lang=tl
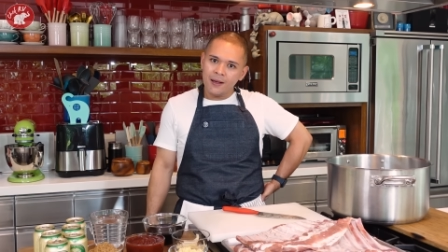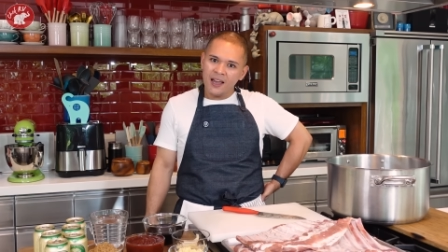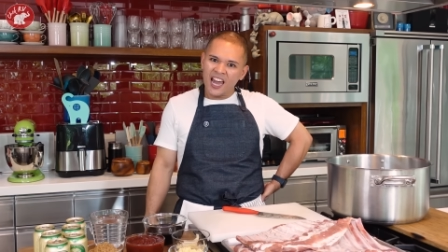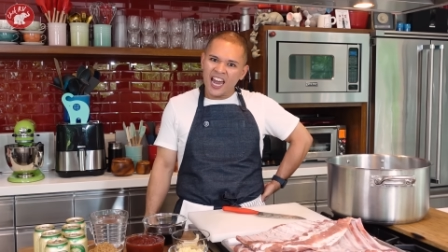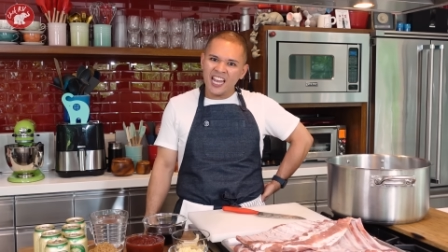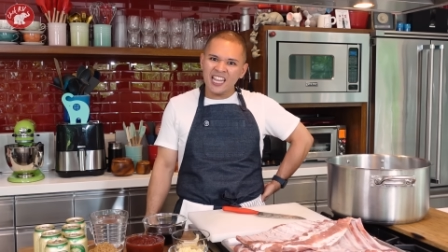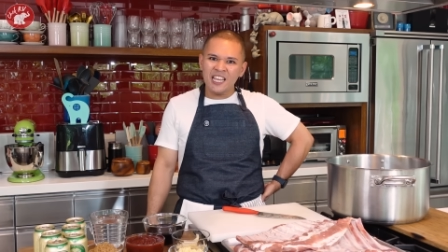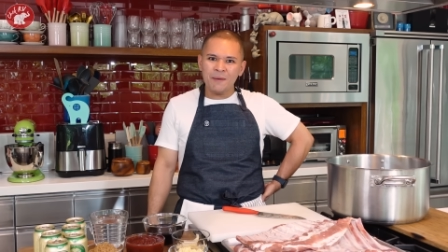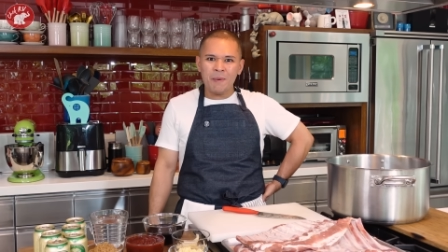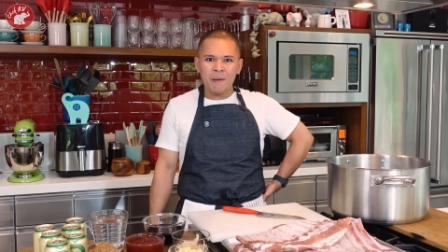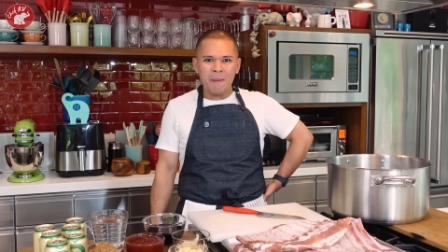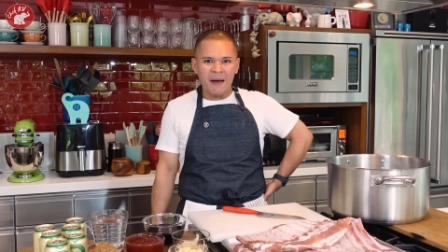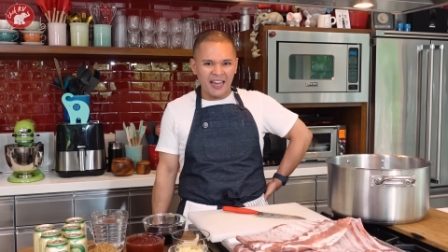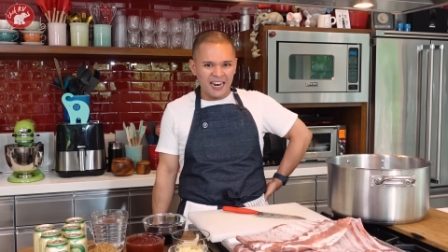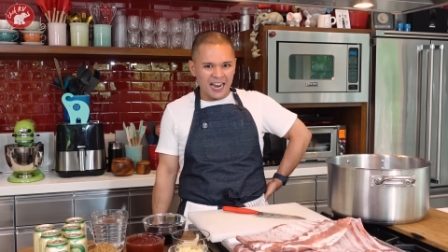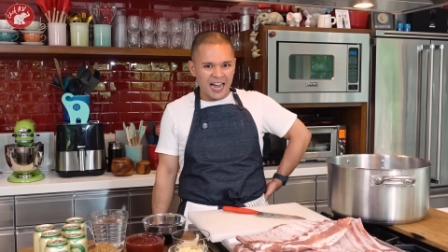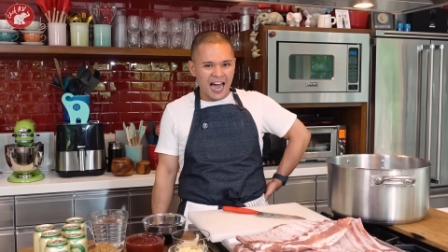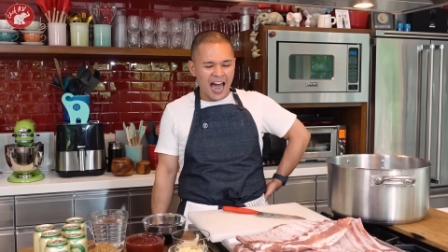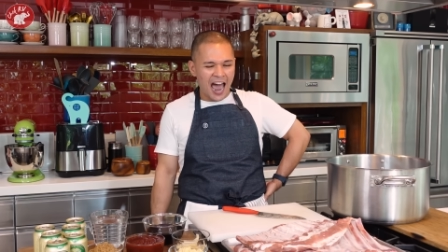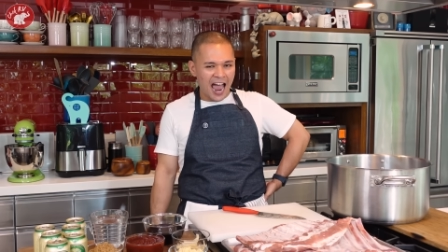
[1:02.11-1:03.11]
Eh di ba
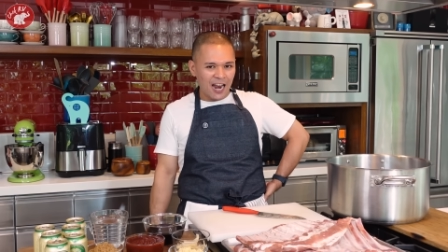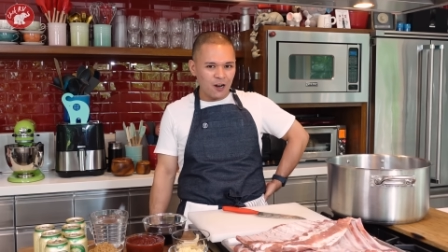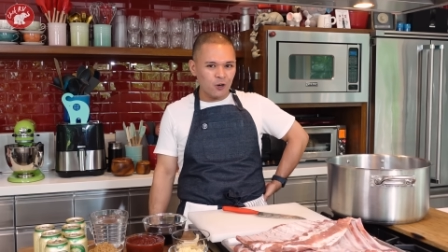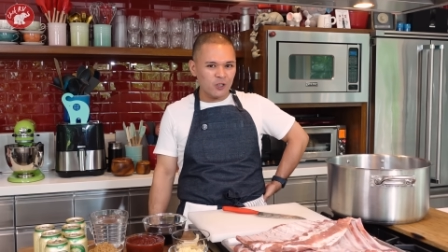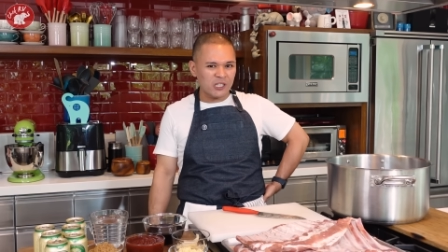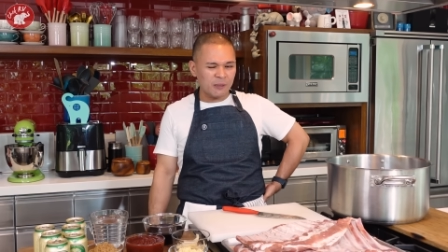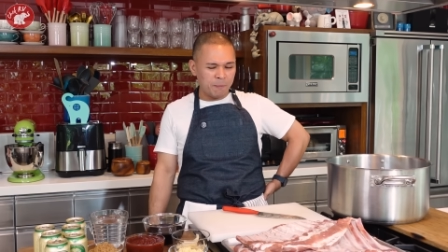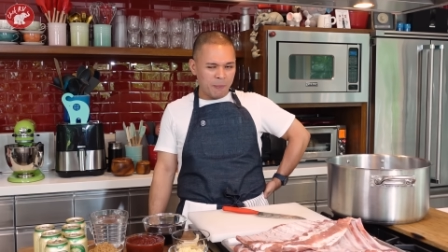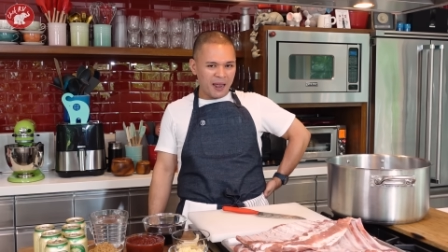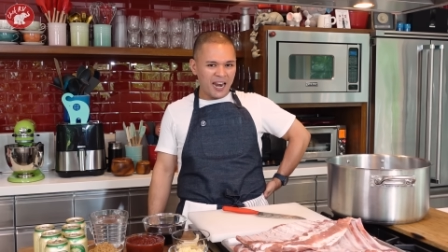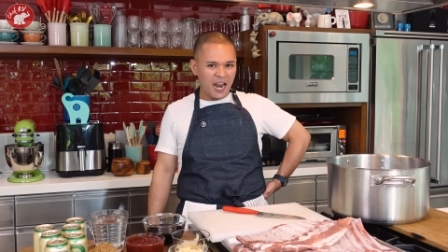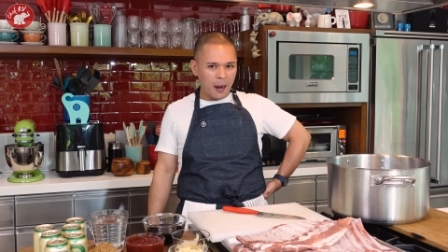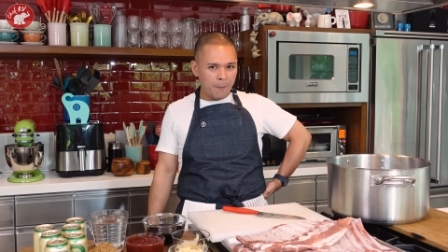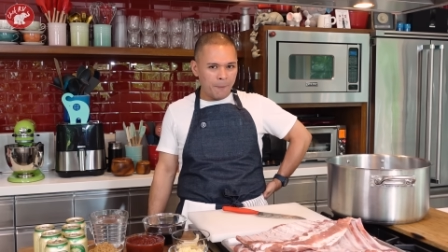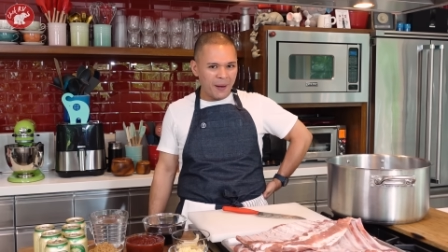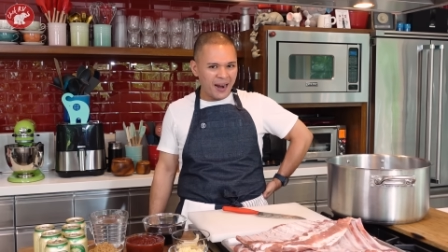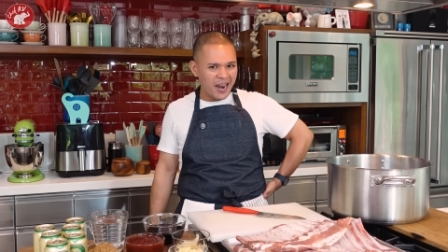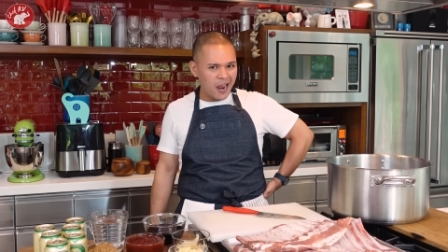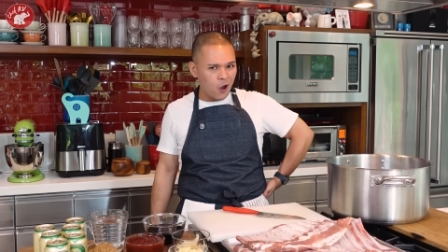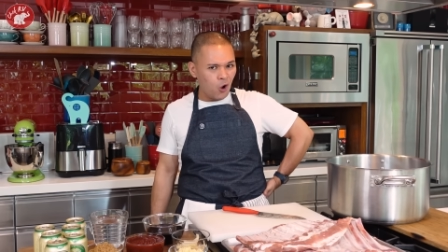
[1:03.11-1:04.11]
parang halos
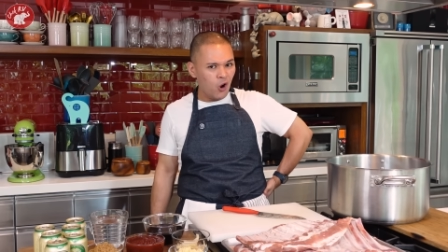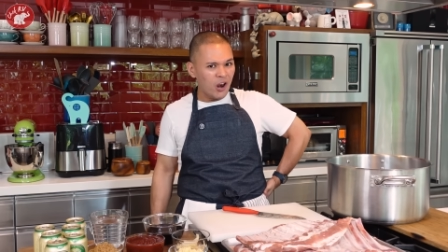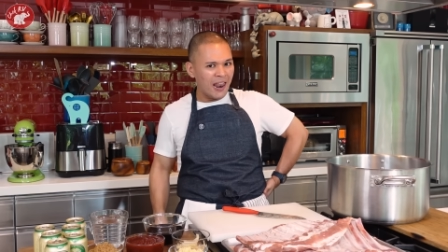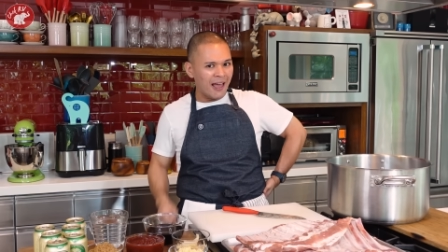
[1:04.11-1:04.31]
pare-pareho